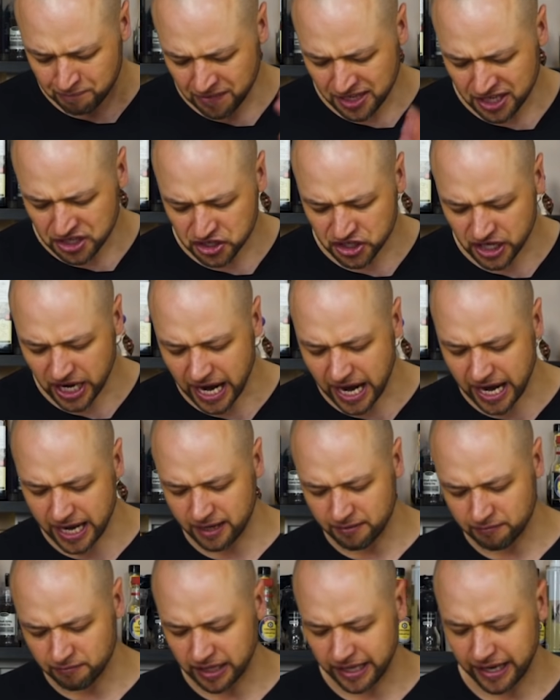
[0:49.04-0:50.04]

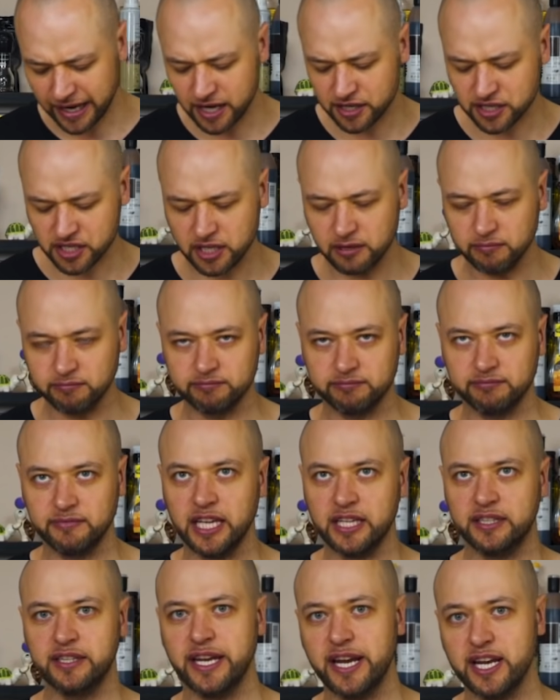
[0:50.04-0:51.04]
Мешаем, режем,
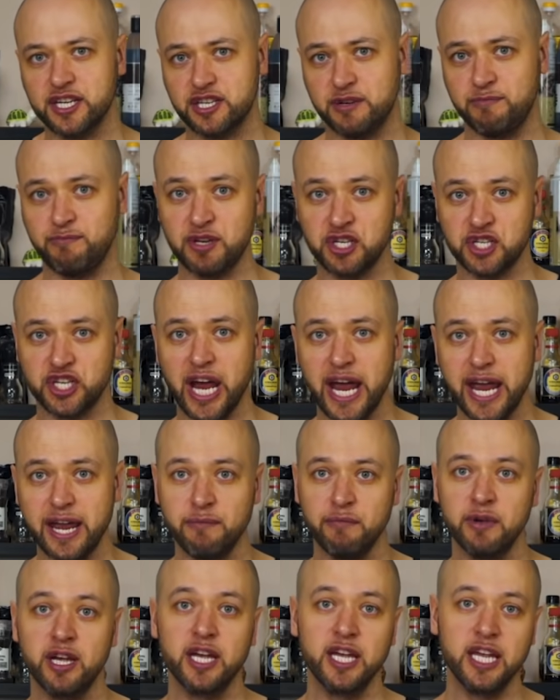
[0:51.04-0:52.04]
нет, режем,
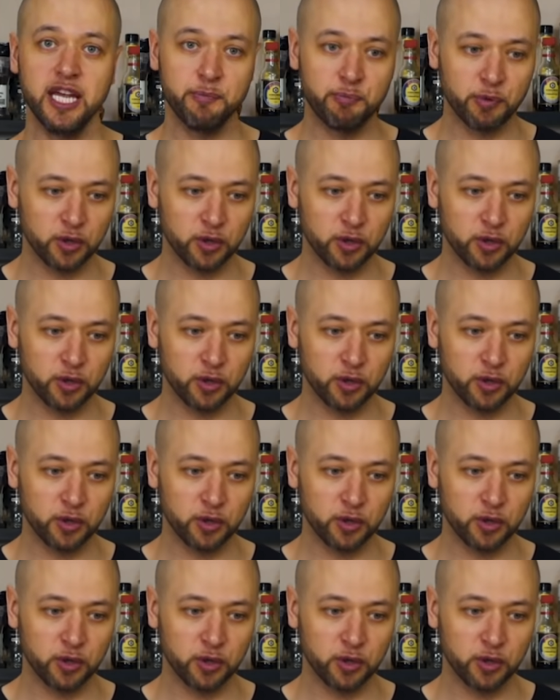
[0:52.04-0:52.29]
мешаем и